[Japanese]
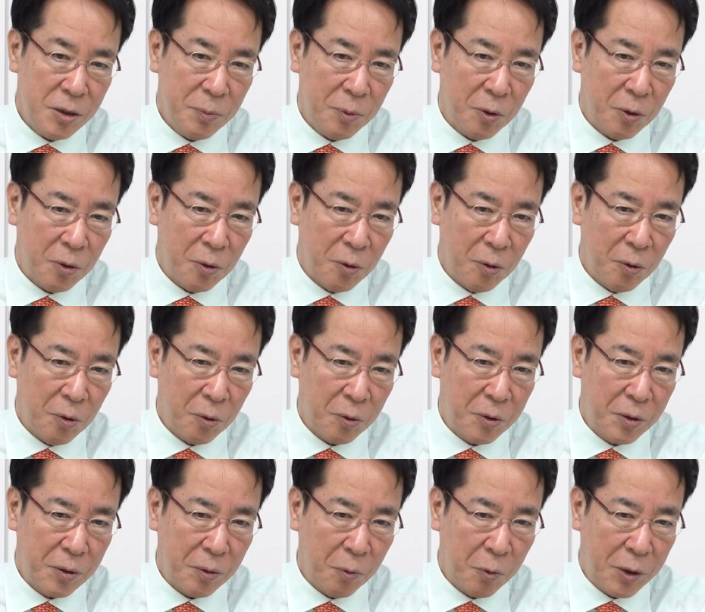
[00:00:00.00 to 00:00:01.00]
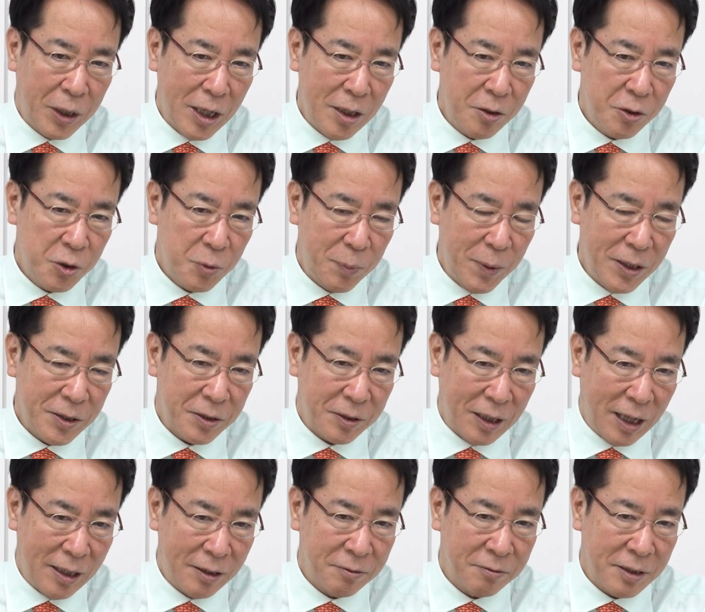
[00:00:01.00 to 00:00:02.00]
チ棒を置けるスペース
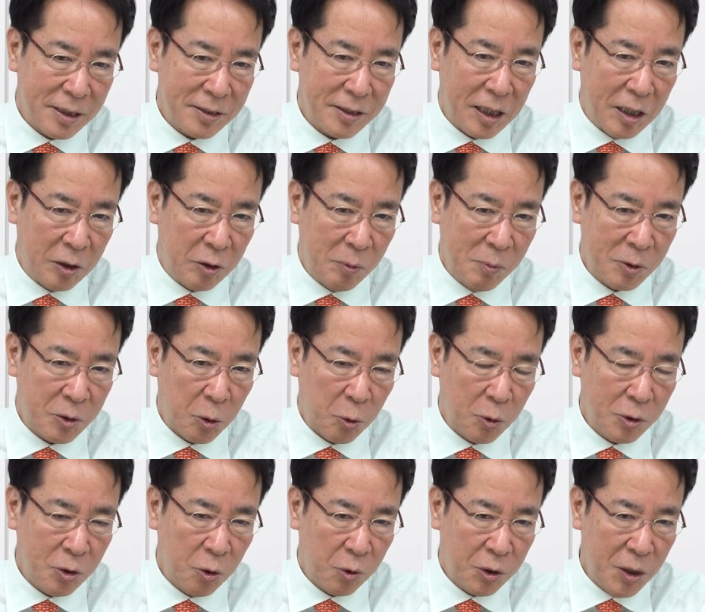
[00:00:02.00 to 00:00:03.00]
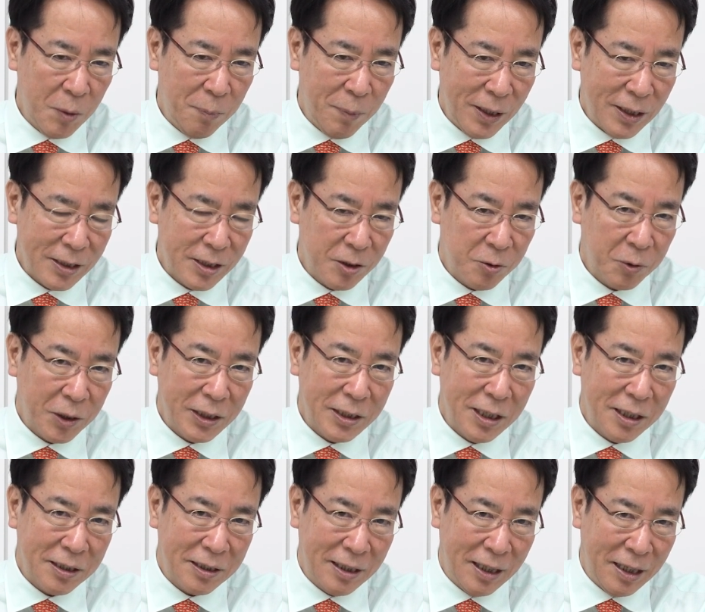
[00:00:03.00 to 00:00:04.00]
があるんですけれどもそこに置きっぱなしの
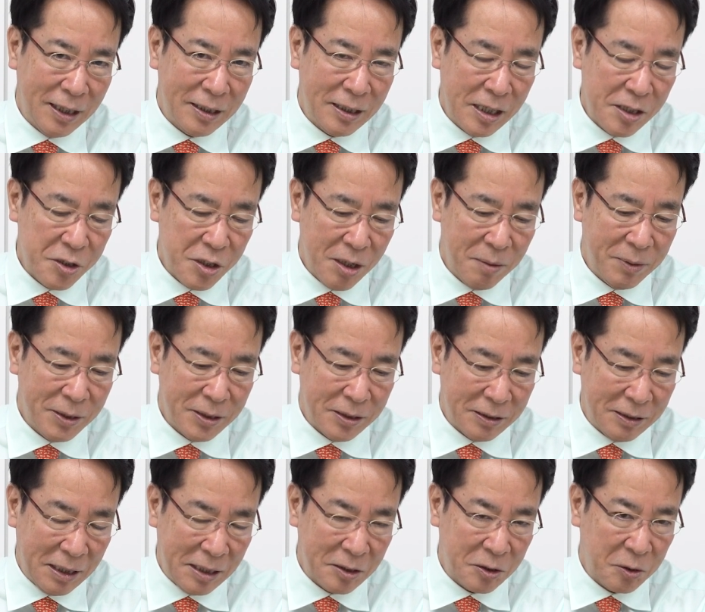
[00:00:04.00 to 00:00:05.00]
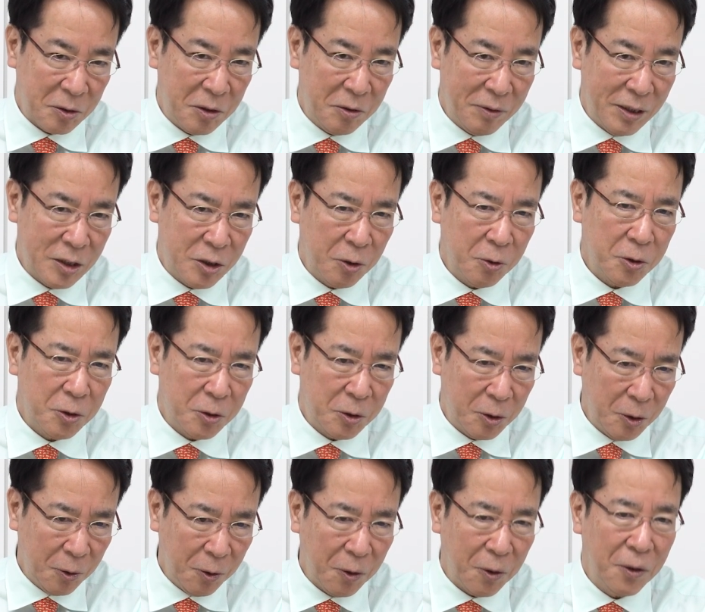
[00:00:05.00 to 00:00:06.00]
方がいらっしゃいますがそれはちょっ
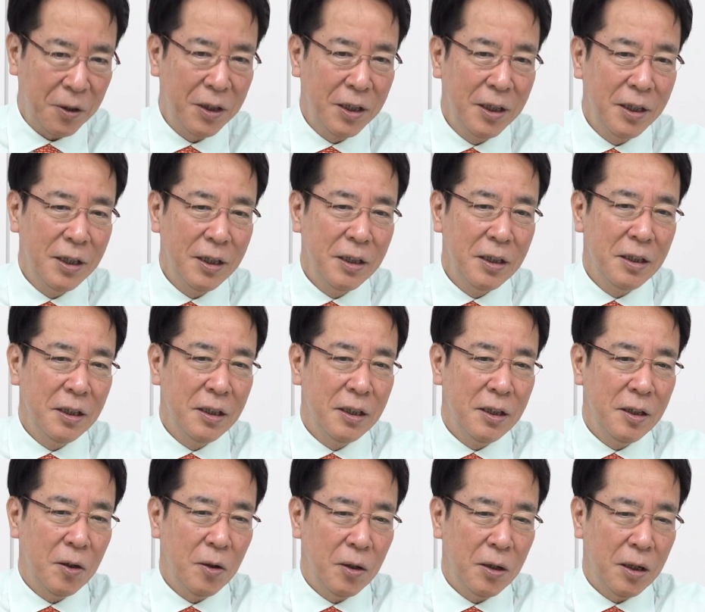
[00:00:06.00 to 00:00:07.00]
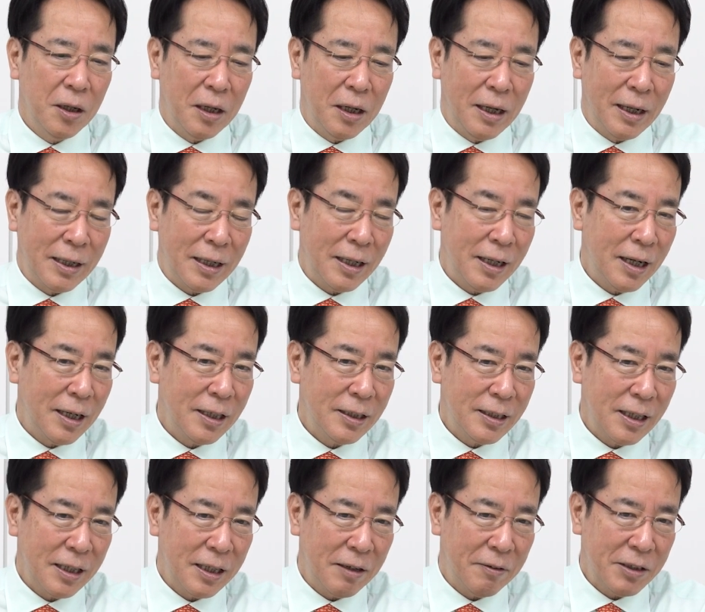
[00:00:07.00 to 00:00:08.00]
と上がら
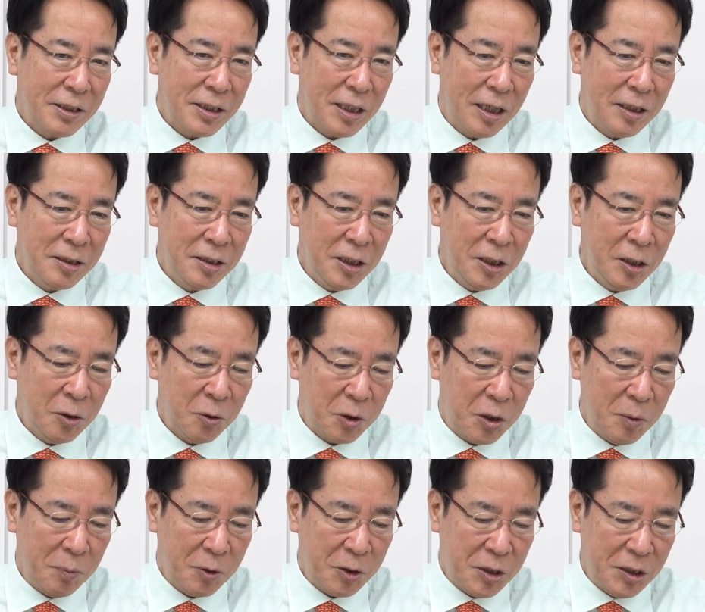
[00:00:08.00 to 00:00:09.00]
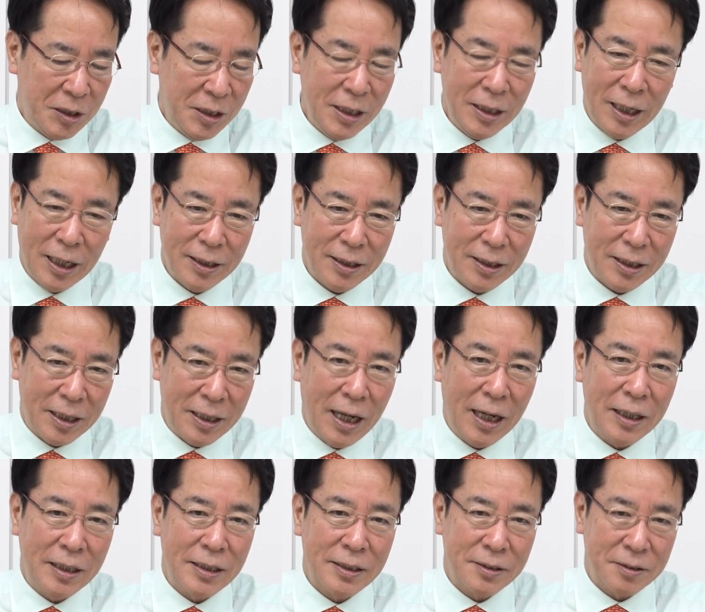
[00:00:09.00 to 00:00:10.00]
れた側3人の気持ちになって
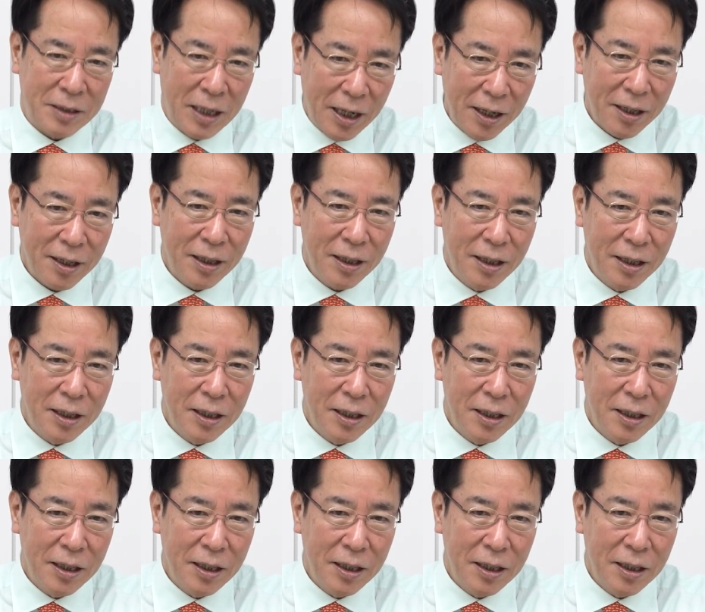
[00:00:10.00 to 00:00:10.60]
ないですね